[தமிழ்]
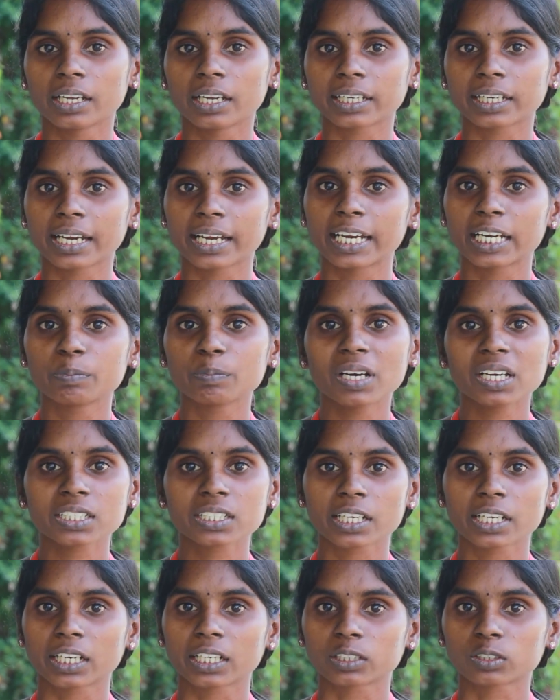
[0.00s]
எங்கள் ஹெட்
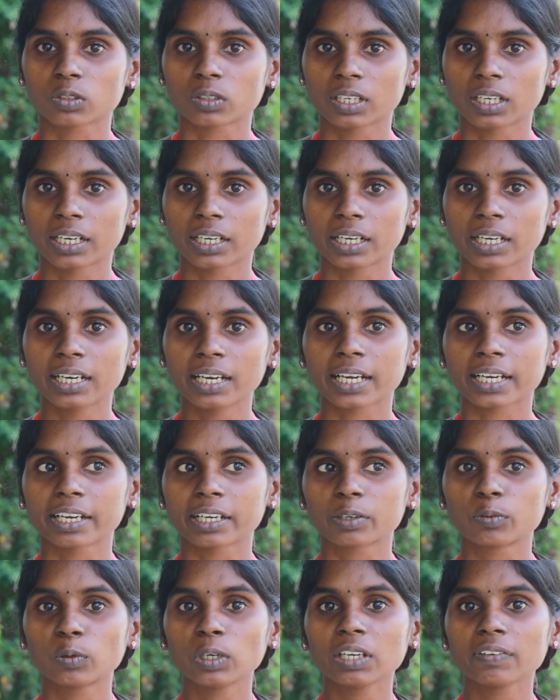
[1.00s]
மாஸ்டர் எனக்கு சொன்னாங்க
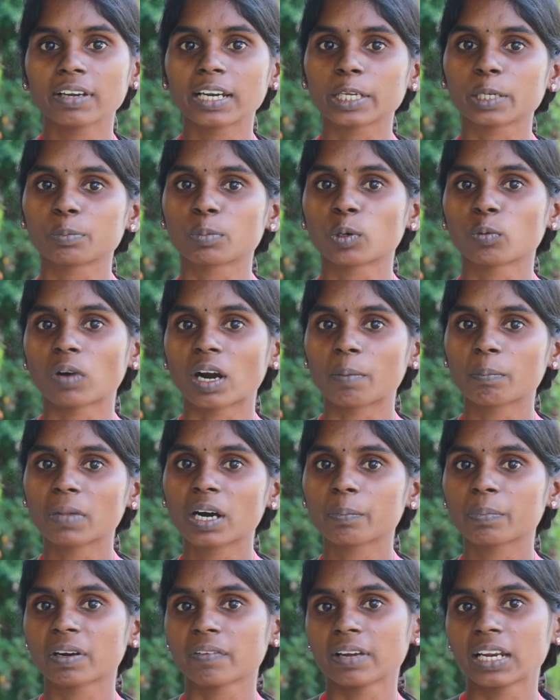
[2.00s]
நாங்கள் கூலி வேலைக்கு போவோம்
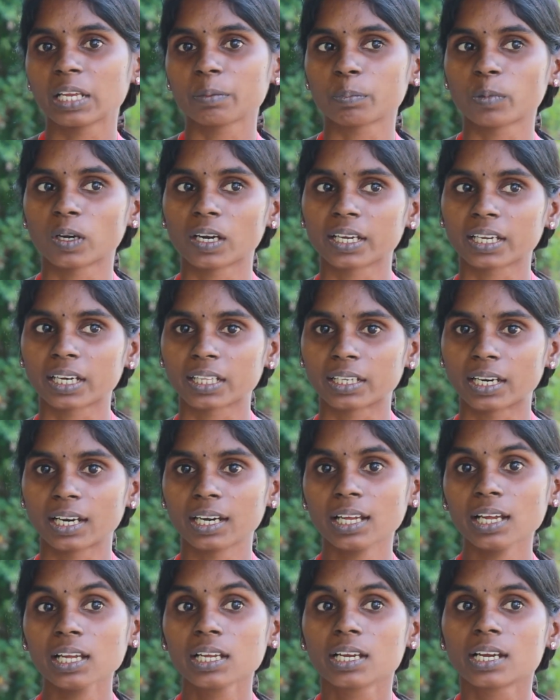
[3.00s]
அம்மா அப்பா வேலைக்கு
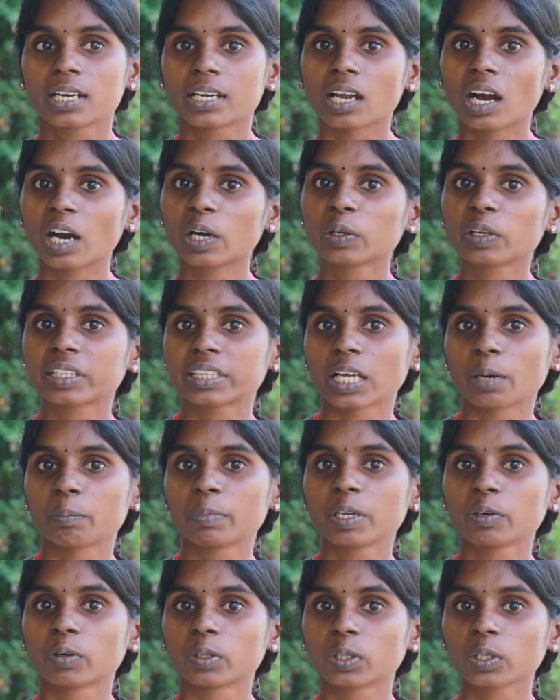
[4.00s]
போகலங்கிறதுனால நானும் என்
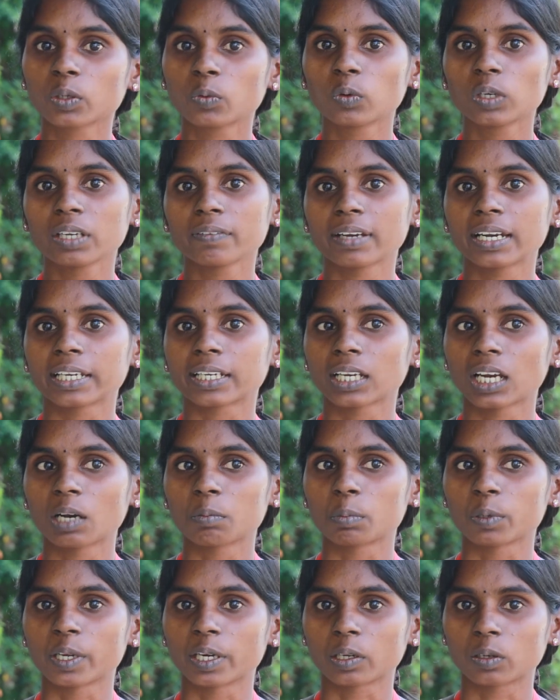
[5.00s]
தம்பி வந்து கூலி
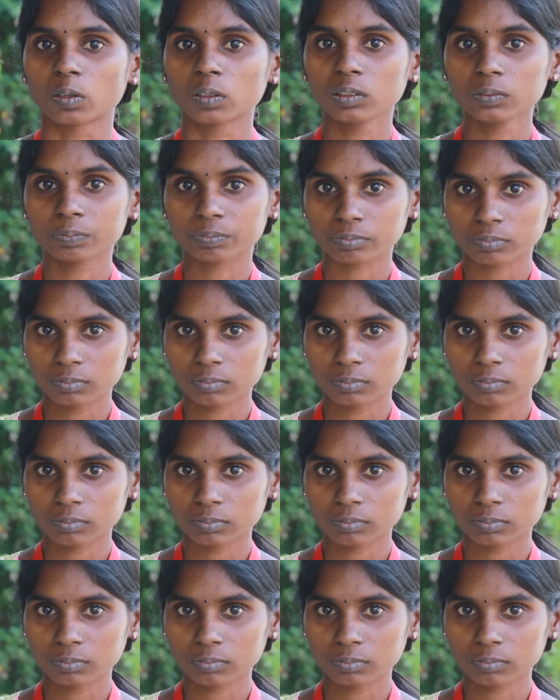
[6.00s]
வேலைக்கெல்லாம் போயிருக்கோம்